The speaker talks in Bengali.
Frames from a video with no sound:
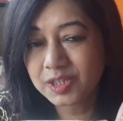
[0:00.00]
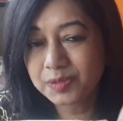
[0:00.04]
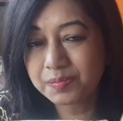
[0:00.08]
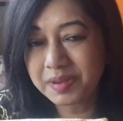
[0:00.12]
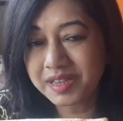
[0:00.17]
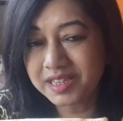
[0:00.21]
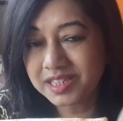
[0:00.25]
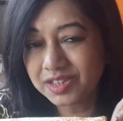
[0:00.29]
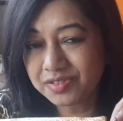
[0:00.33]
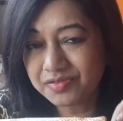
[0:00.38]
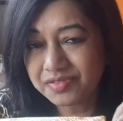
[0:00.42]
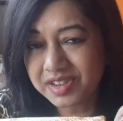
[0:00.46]

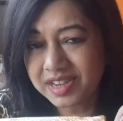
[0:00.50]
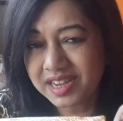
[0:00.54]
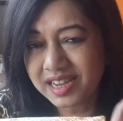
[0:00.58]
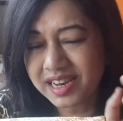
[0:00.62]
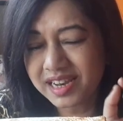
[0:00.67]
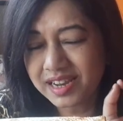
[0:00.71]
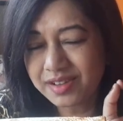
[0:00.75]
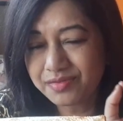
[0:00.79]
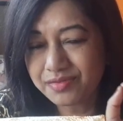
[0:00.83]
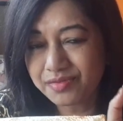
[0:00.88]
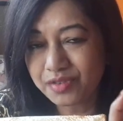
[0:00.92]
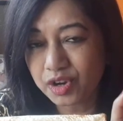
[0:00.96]

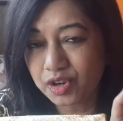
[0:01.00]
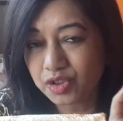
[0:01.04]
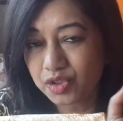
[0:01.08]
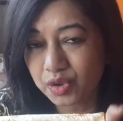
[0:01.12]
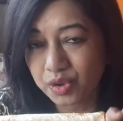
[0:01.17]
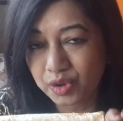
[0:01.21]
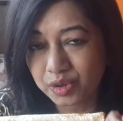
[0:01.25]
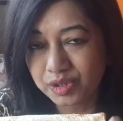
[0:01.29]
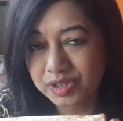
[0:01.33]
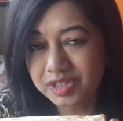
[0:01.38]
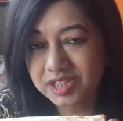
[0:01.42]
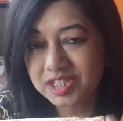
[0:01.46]
স্পেসিফিক্যালি ফর
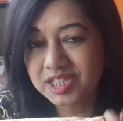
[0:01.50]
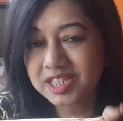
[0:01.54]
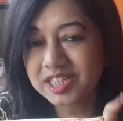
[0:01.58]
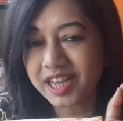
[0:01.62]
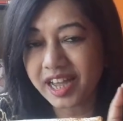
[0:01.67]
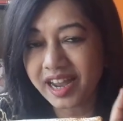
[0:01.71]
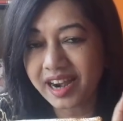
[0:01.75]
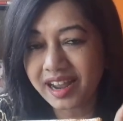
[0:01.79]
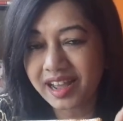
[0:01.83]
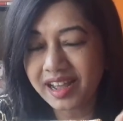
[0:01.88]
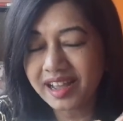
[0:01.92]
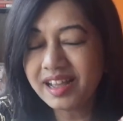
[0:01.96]
দোজ
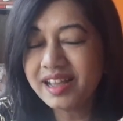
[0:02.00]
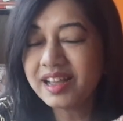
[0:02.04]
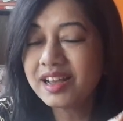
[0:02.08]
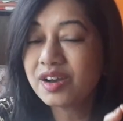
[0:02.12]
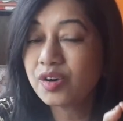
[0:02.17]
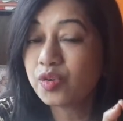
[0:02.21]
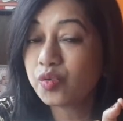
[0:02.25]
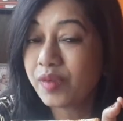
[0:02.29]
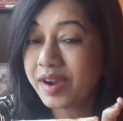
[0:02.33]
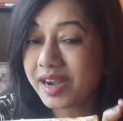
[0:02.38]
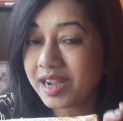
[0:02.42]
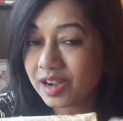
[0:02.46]
যারা
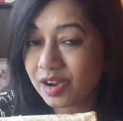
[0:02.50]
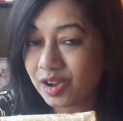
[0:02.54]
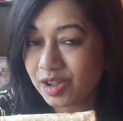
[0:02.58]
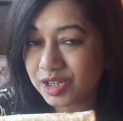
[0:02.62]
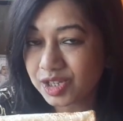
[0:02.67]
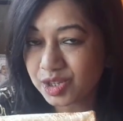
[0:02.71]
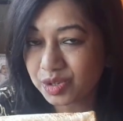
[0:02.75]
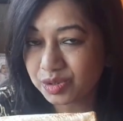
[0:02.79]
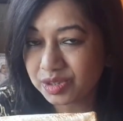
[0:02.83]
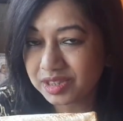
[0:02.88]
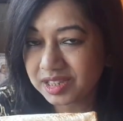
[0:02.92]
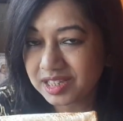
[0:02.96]
ওয়েট
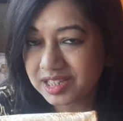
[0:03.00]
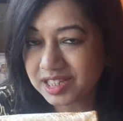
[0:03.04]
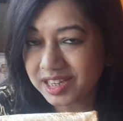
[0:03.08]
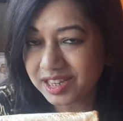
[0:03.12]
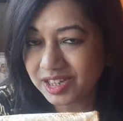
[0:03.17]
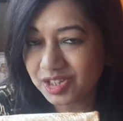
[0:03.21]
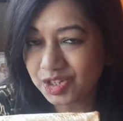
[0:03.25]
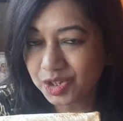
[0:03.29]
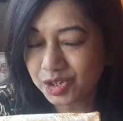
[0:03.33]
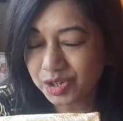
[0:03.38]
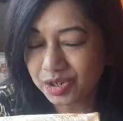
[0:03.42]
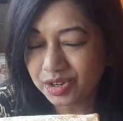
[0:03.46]
লস করতে
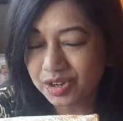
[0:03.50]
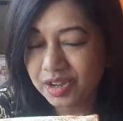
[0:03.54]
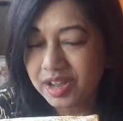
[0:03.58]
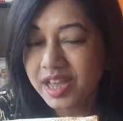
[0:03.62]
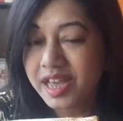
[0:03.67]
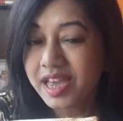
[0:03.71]
চাইছো